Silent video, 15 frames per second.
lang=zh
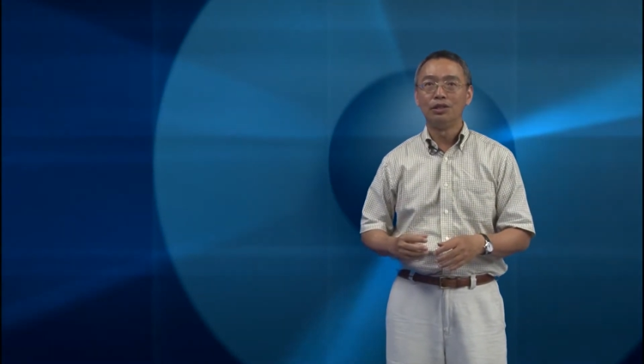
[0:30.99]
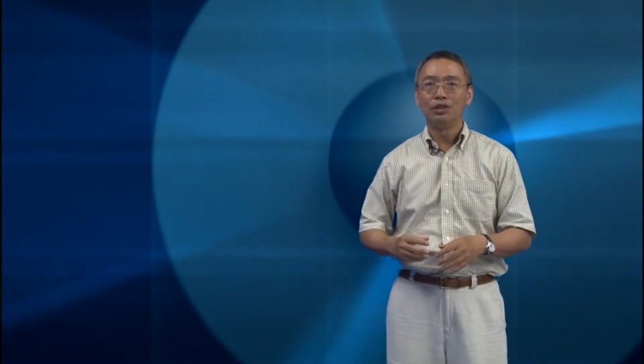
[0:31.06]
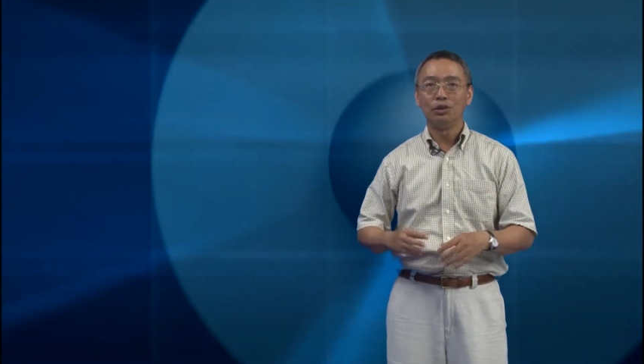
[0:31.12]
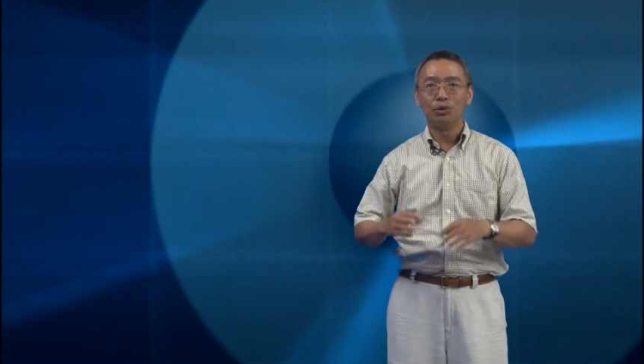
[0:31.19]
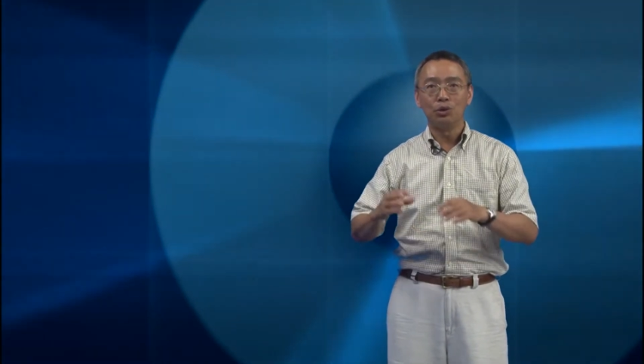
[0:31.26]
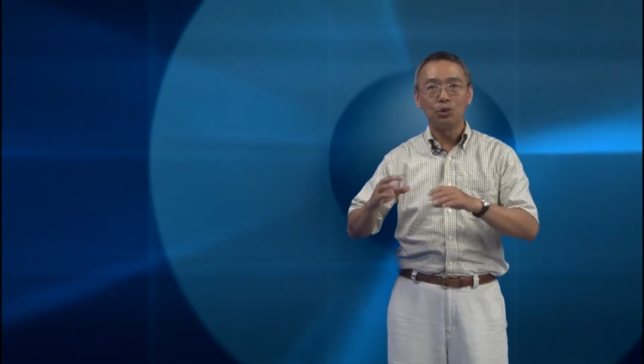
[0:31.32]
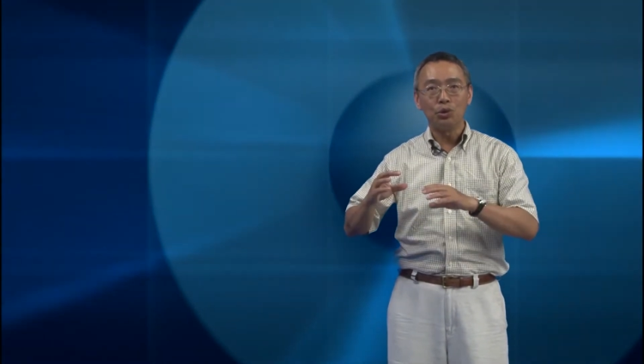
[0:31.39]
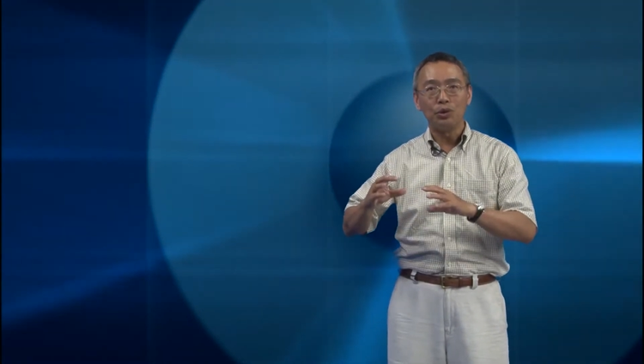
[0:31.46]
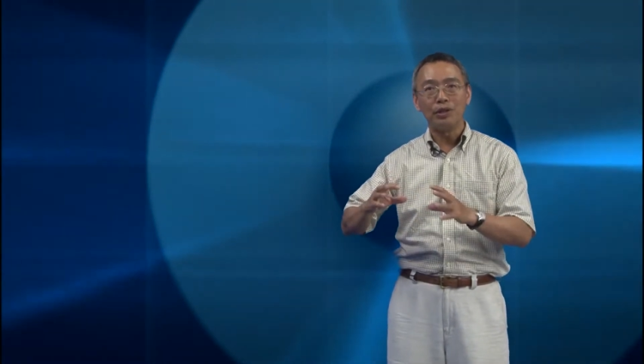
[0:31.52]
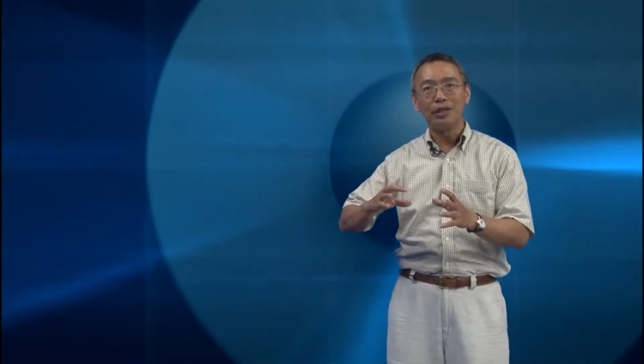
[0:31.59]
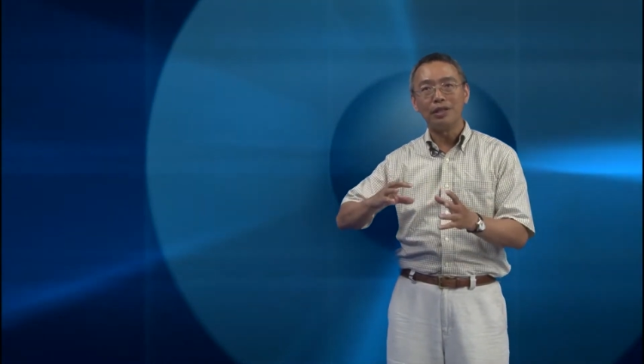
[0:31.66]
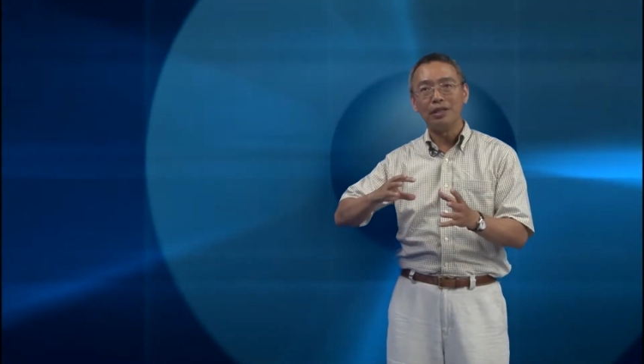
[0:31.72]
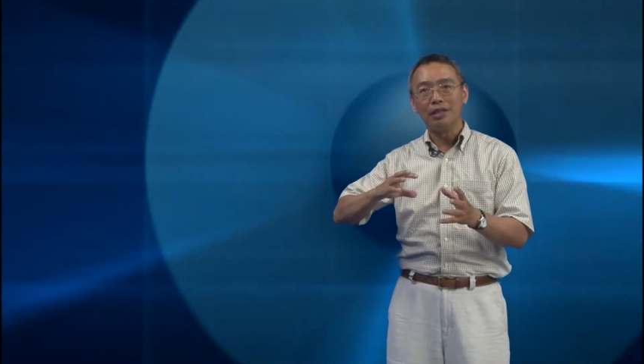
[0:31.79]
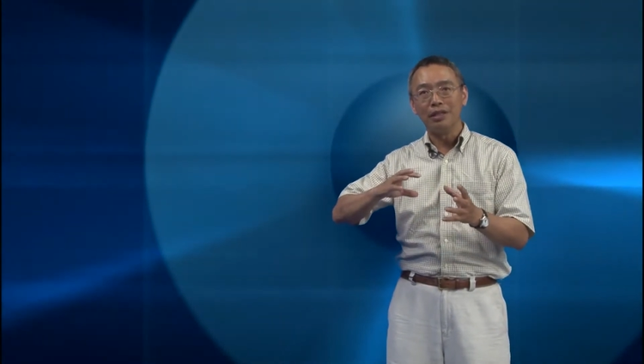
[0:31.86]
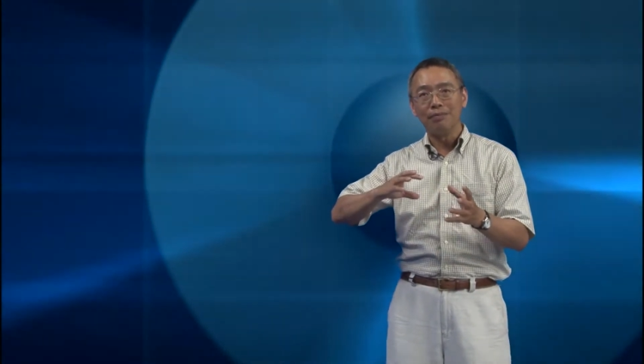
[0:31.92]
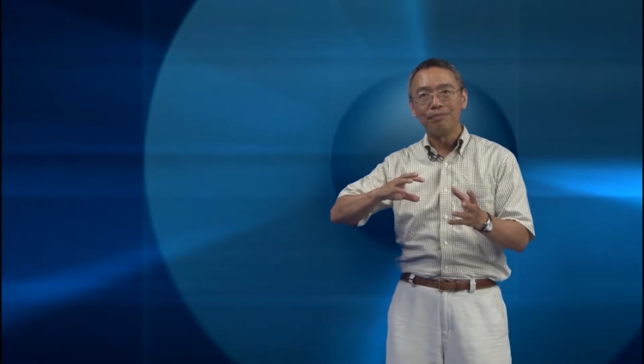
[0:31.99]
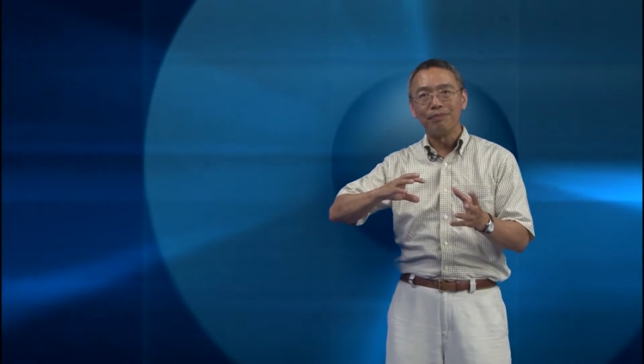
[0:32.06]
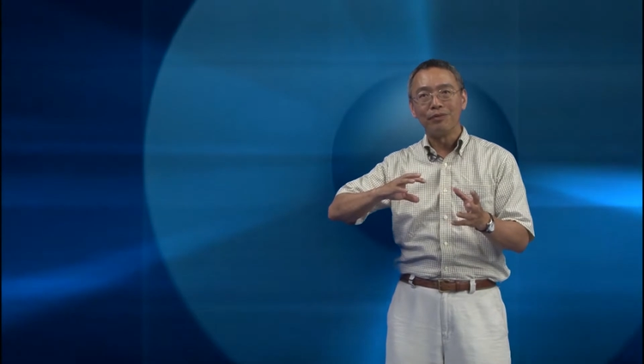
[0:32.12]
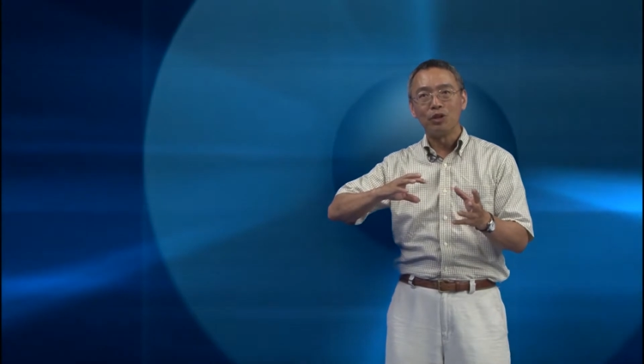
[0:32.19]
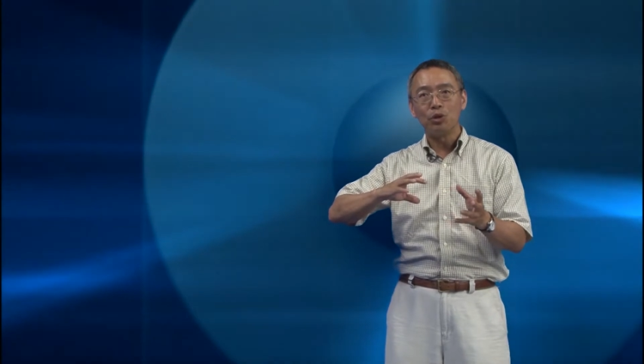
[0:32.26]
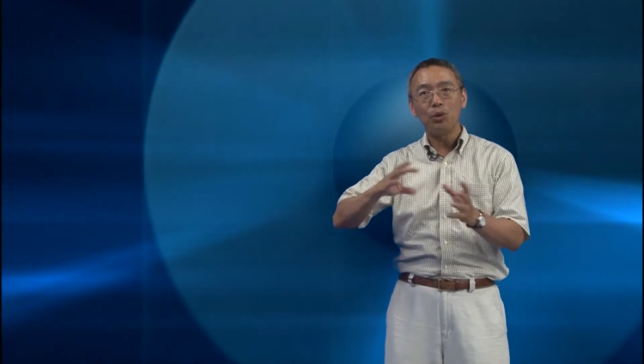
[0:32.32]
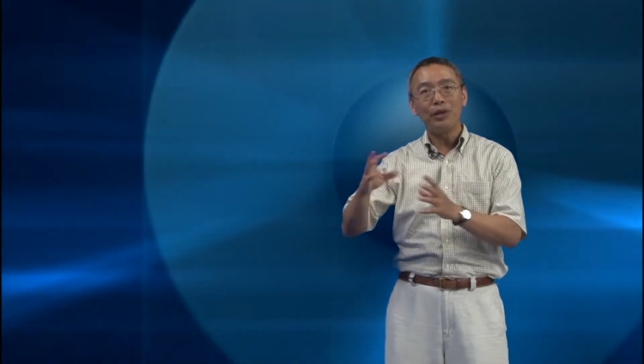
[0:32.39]
就做一个
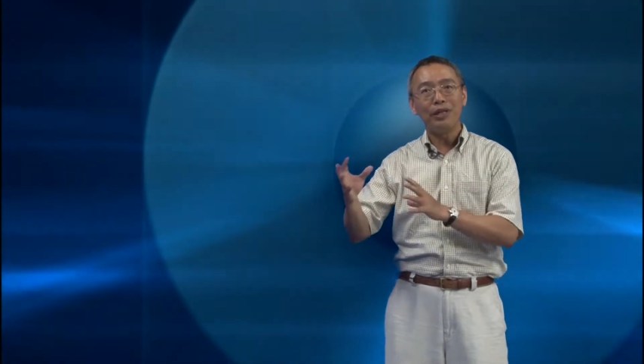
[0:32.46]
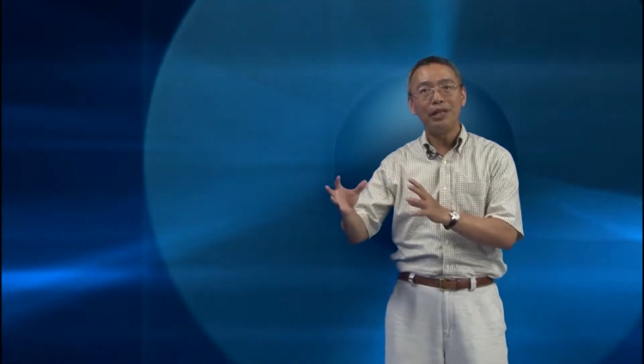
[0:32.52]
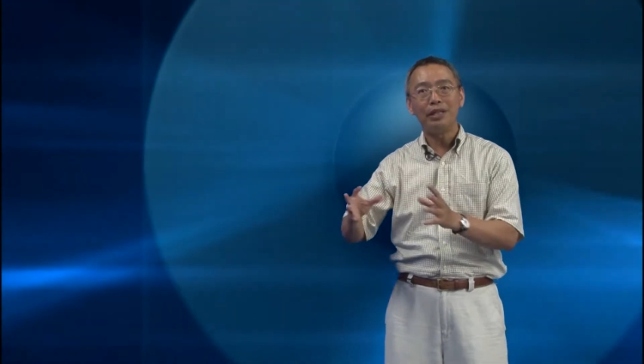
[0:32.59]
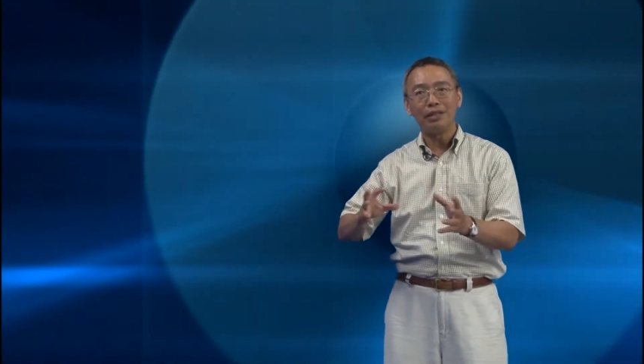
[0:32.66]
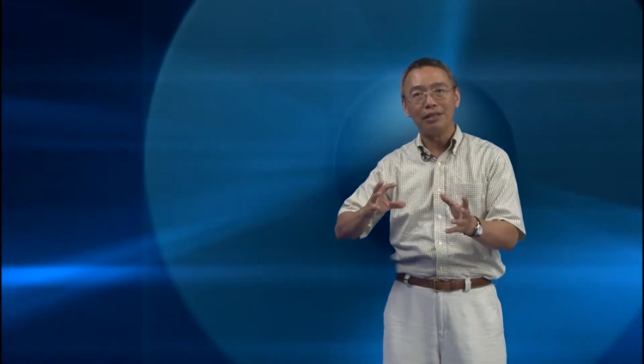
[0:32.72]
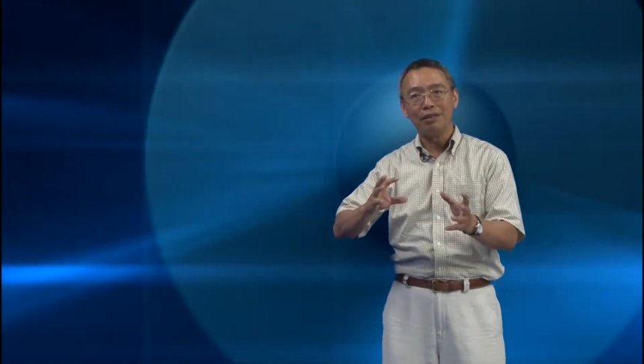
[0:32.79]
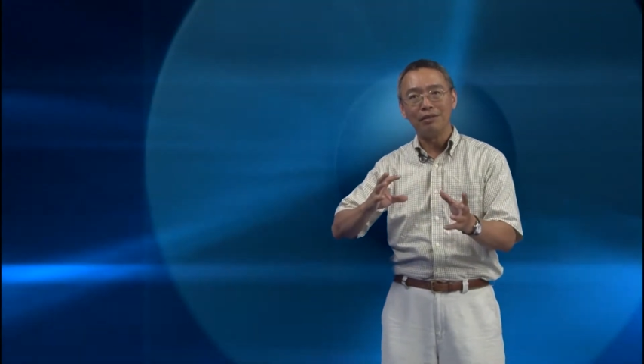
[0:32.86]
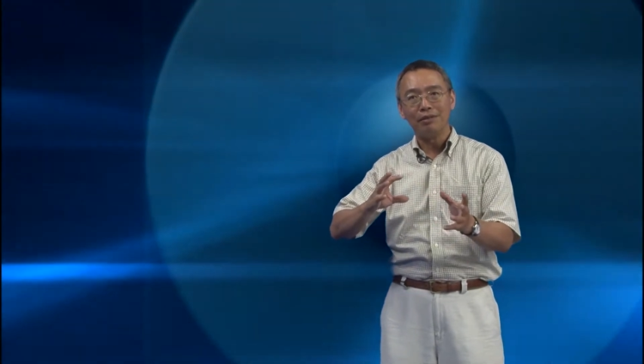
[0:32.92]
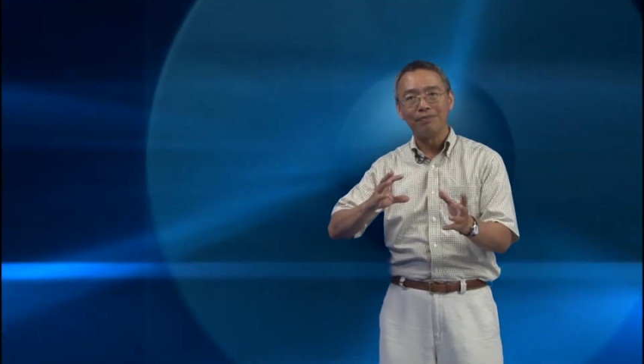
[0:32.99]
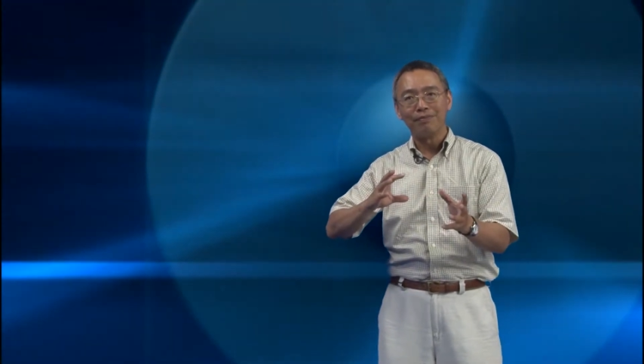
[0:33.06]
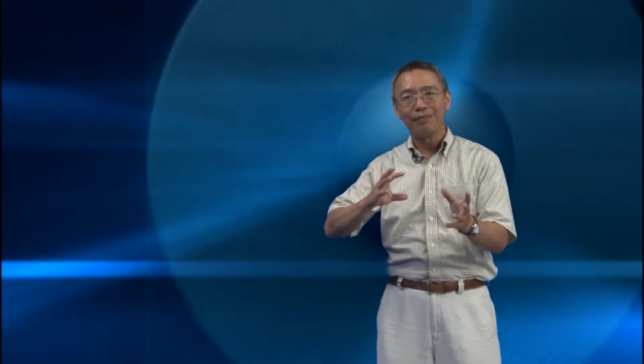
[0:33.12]
对应的